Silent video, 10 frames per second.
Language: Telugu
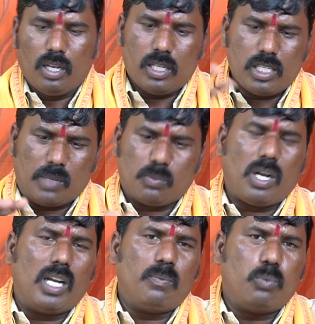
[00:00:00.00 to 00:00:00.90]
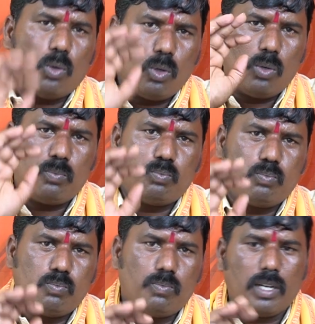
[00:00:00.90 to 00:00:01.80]
ఇది చెప్తున్నాను పూలు
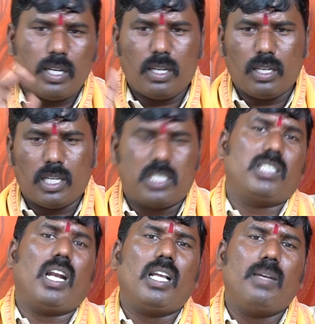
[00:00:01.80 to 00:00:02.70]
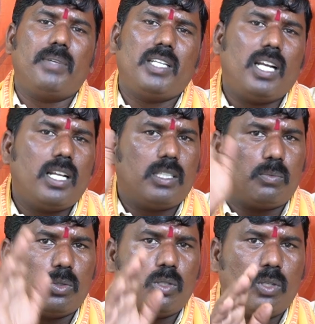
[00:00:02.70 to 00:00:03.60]
మన నక్షత్రానికి పట్టి నా
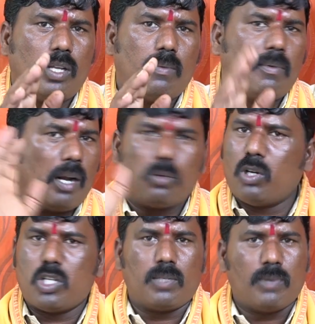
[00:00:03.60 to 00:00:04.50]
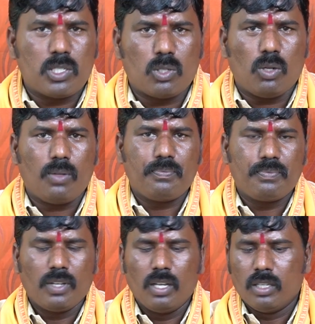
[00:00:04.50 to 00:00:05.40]
చెప్తుంటేనేమో మీరు అనుకుంటూ మనసులో
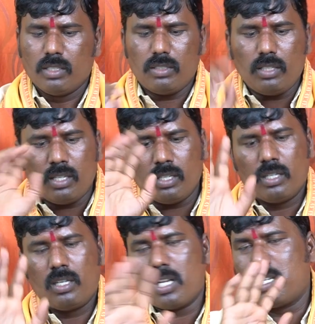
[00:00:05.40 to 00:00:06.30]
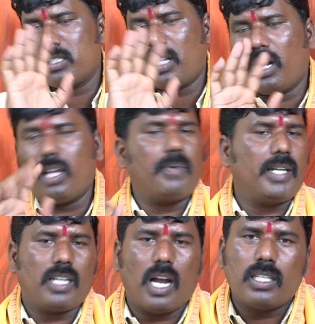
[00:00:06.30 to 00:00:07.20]
నక్షత్రానికి
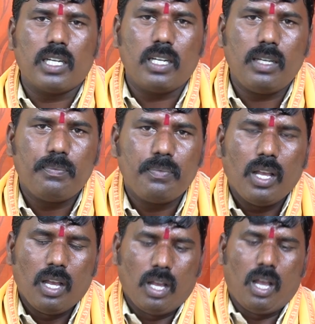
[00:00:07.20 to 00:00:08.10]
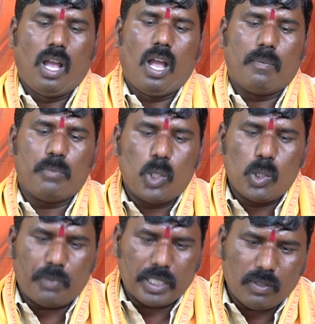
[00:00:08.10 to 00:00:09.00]
పట్టి కాదండి మీరు
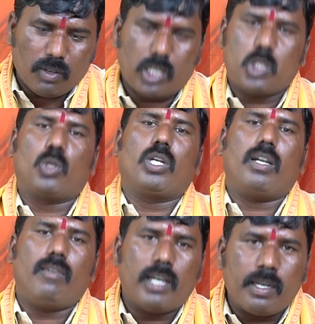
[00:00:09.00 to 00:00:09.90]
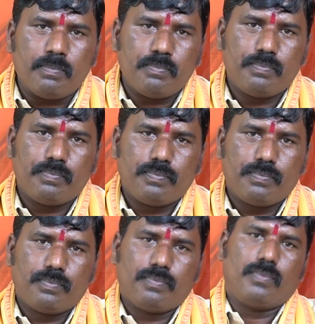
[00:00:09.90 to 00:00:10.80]
ప్రతి ఒక్క శుక్రవారం
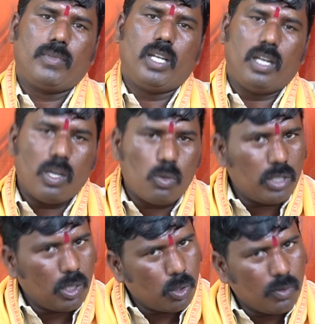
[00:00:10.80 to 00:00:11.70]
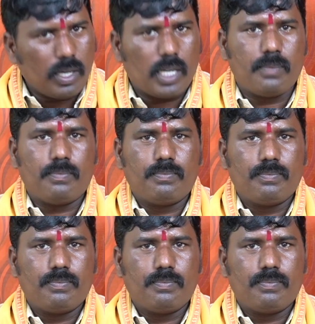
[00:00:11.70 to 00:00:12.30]
లేకుంటే గురువారం